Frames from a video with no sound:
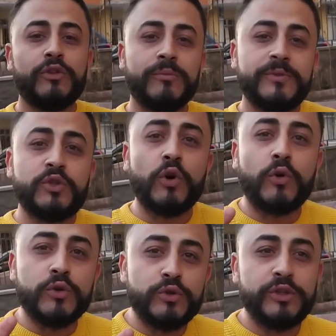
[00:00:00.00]
ederim.
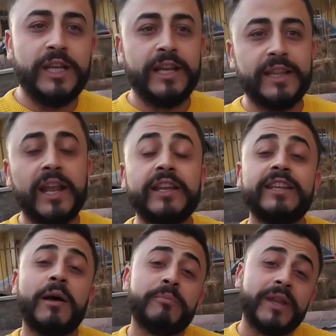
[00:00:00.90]
Çok özür dileyerekten hani
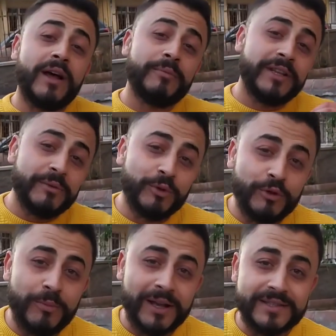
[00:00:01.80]
inanmayan abilerim
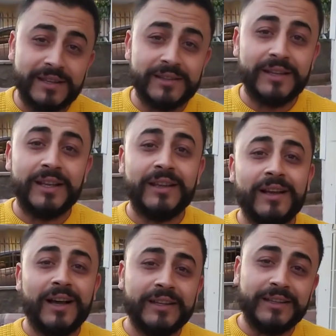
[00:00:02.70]
oluyor bazen. Yani yok
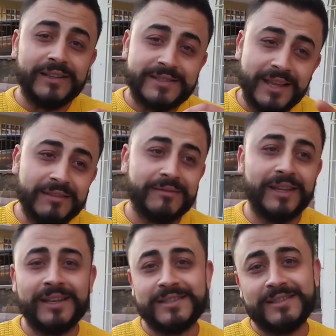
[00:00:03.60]
ben gördüm. Hani
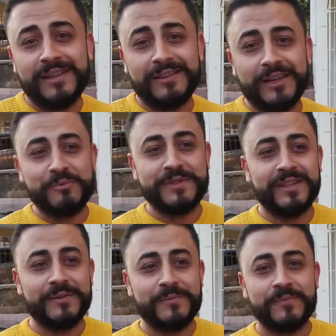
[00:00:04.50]
sen Ki 3
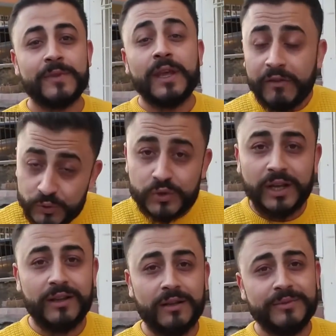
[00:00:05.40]
aylık bir kuş. Evet 3
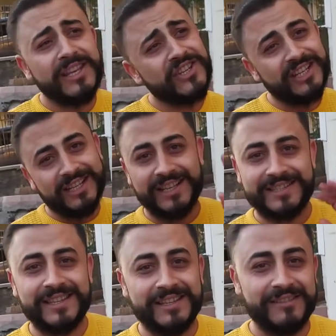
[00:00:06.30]
aylık abi. İlk şey defa şey
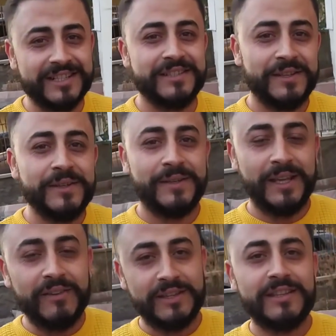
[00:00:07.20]
dışarı oldu. çıktı. Evet,
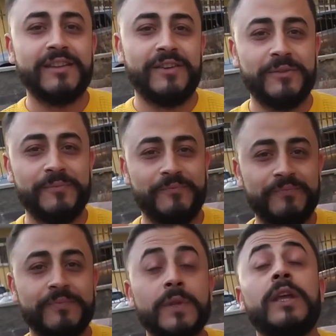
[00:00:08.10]
şey Daha önce abi.
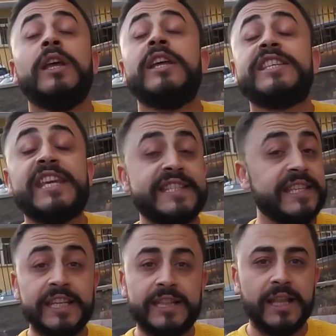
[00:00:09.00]
herhangi bir test edilmedi.
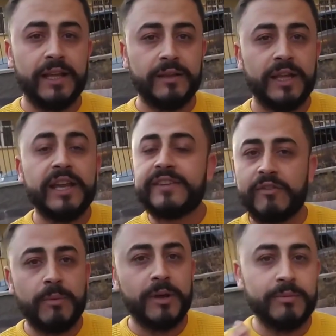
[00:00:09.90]
Kesinlikle. Ve evet, git abi,